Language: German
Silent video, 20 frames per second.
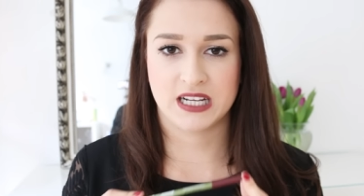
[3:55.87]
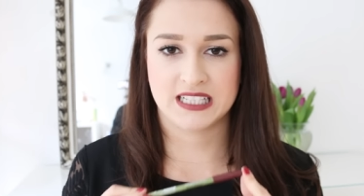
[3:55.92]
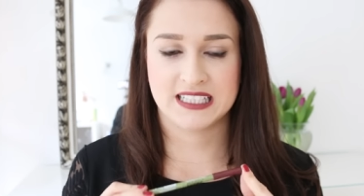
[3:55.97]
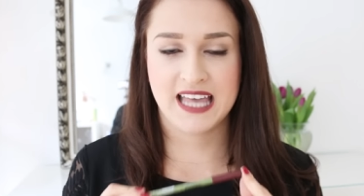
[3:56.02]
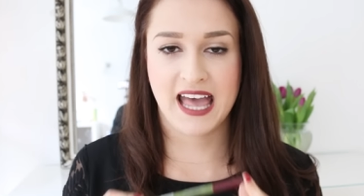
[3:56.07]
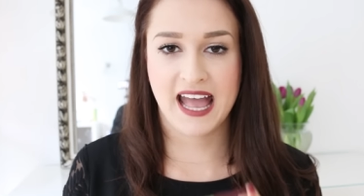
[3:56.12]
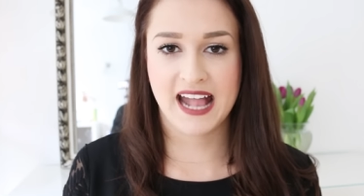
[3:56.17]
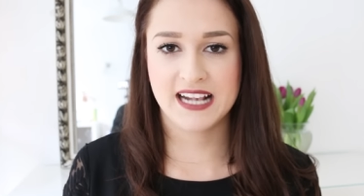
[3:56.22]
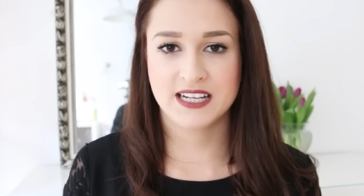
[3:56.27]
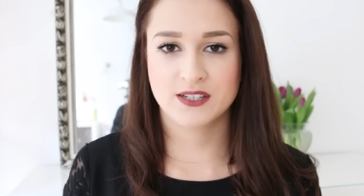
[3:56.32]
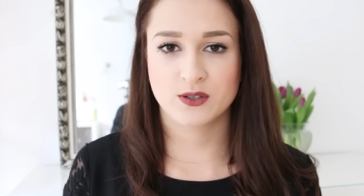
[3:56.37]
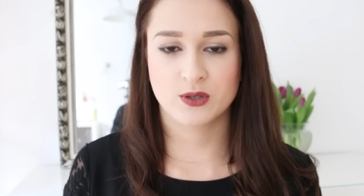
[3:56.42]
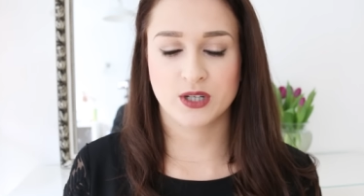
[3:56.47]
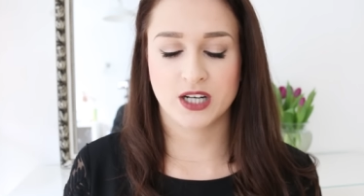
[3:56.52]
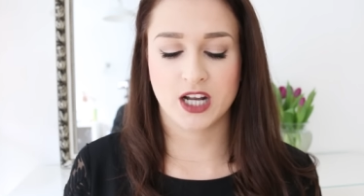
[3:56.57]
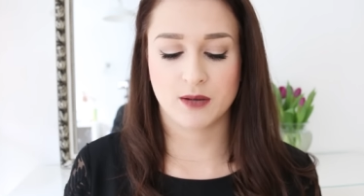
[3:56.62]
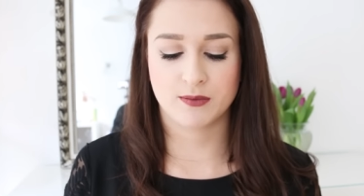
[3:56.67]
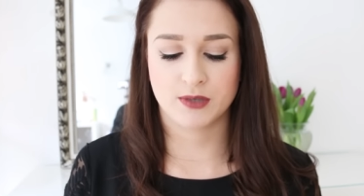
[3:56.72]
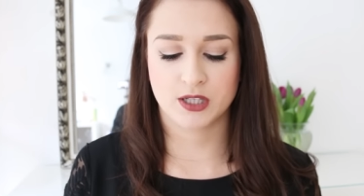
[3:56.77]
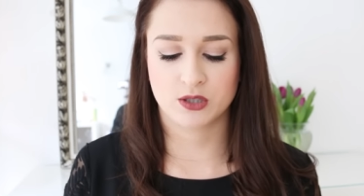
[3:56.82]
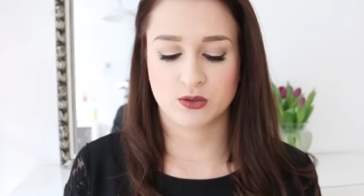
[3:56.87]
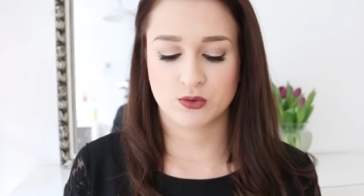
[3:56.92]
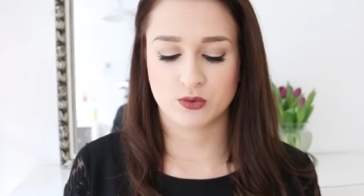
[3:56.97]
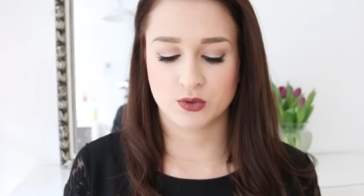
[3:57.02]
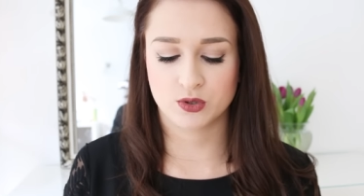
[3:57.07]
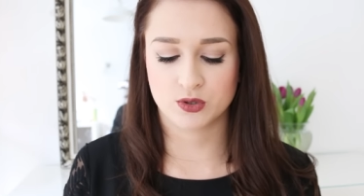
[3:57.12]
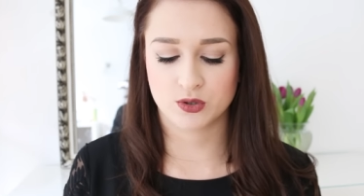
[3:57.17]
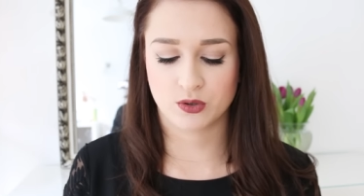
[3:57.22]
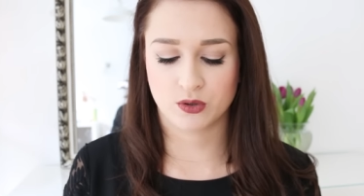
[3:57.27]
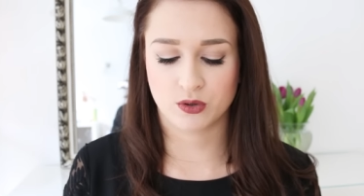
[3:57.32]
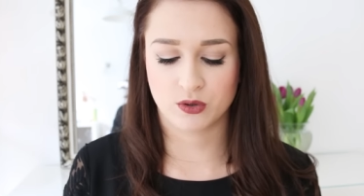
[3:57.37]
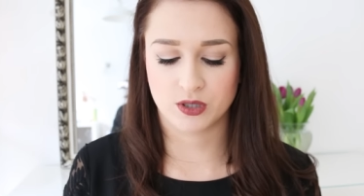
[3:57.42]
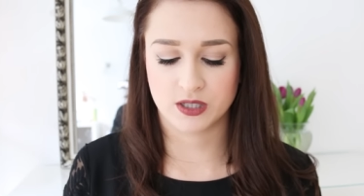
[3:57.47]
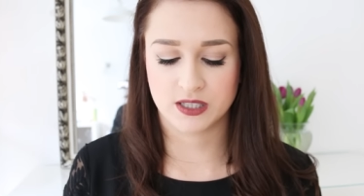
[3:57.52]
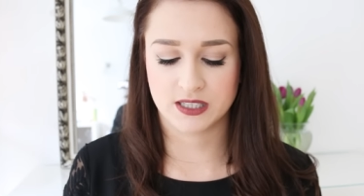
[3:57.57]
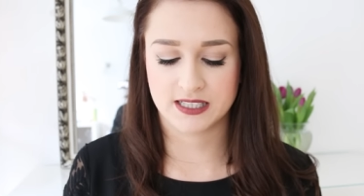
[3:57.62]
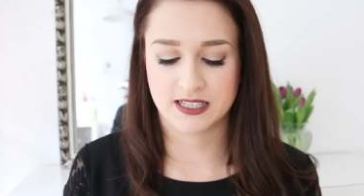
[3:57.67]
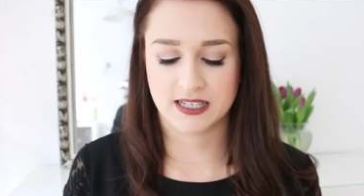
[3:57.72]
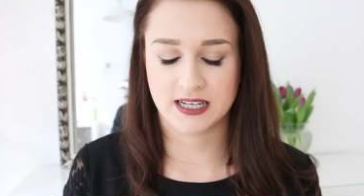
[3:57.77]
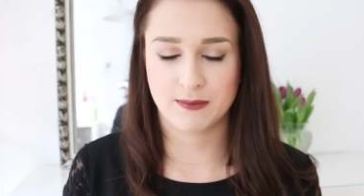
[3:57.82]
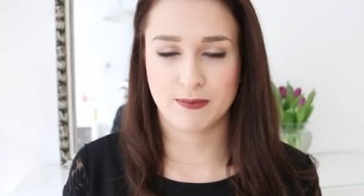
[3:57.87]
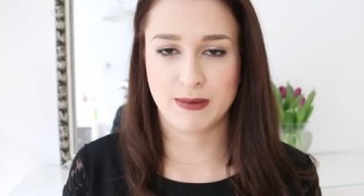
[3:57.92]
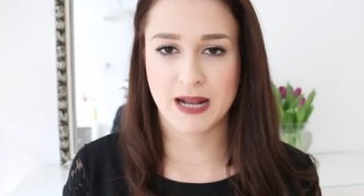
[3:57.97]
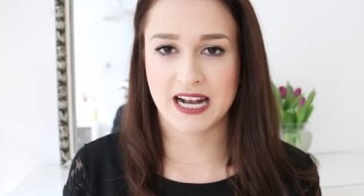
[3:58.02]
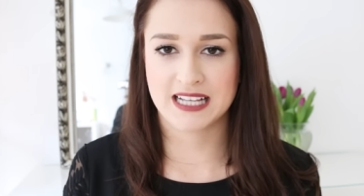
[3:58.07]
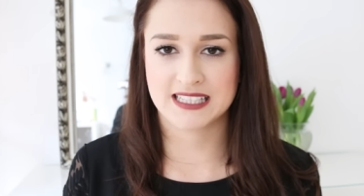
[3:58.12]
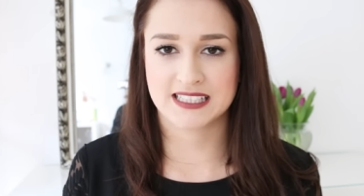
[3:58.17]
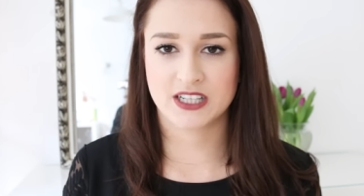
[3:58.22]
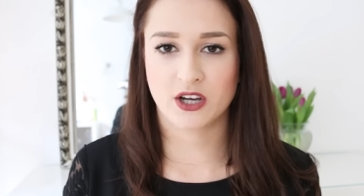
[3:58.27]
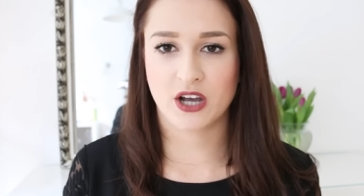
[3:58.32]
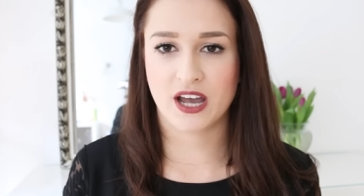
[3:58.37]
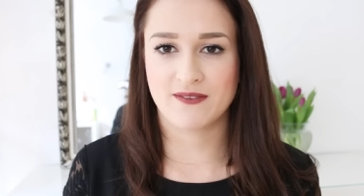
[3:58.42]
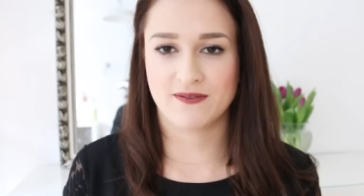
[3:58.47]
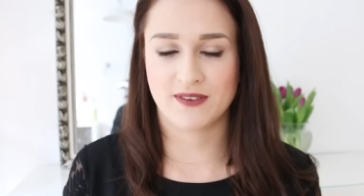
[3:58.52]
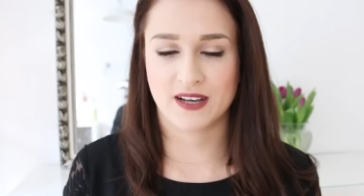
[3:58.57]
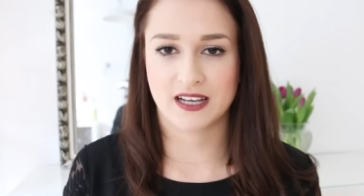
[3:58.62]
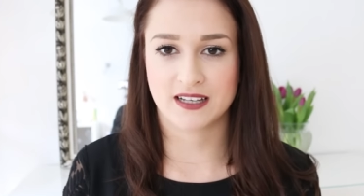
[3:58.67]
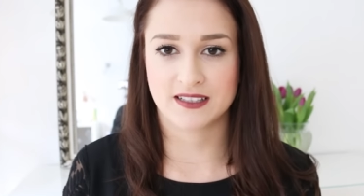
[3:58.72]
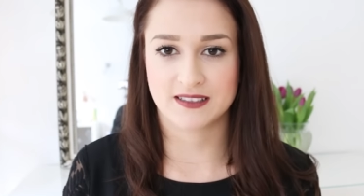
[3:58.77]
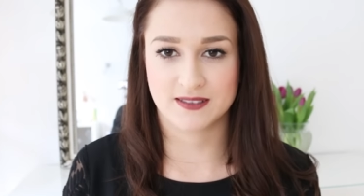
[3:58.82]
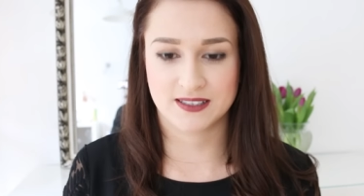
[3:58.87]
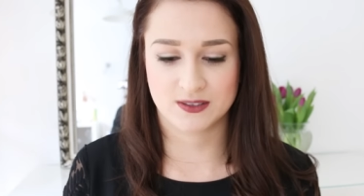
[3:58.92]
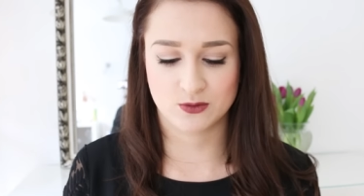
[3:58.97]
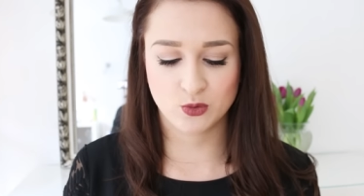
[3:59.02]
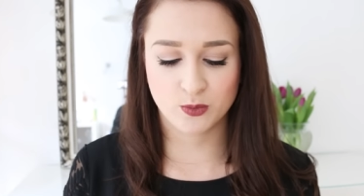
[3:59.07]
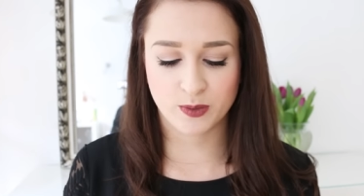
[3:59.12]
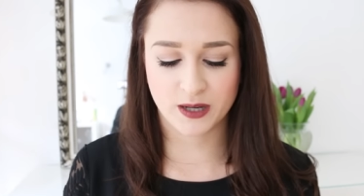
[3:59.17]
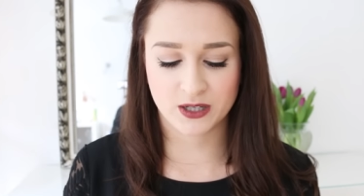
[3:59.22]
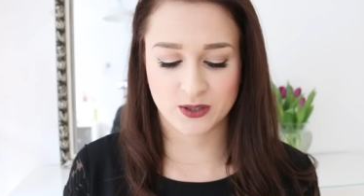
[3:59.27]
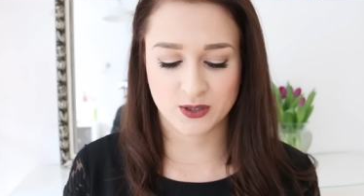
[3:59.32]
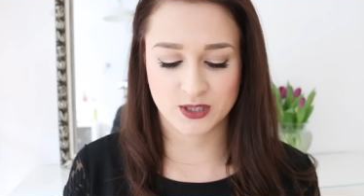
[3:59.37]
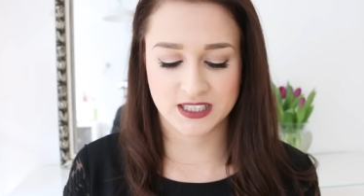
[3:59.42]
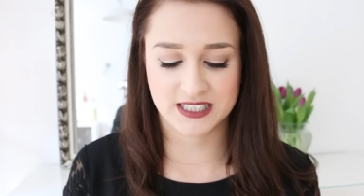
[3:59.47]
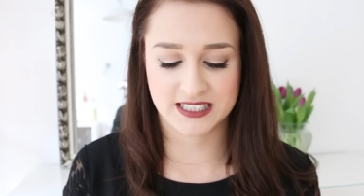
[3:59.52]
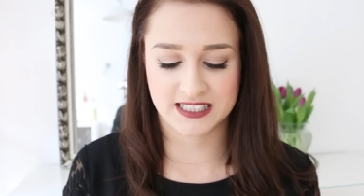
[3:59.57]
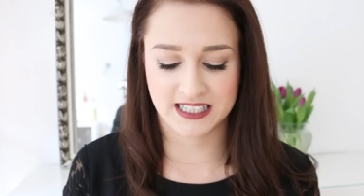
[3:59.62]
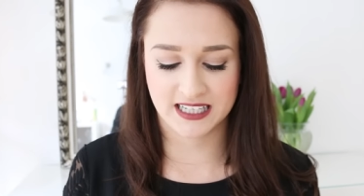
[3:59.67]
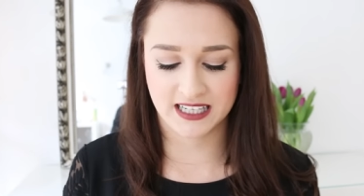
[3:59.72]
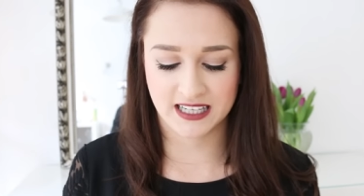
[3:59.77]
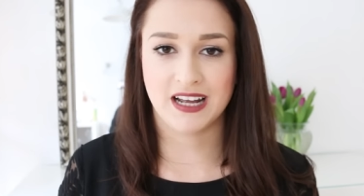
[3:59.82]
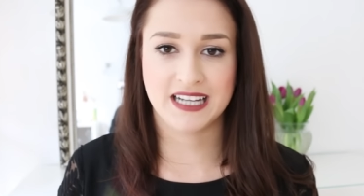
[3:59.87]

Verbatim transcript: Das hält unglaublich gut und Lipliner sind auch einfach super günstig.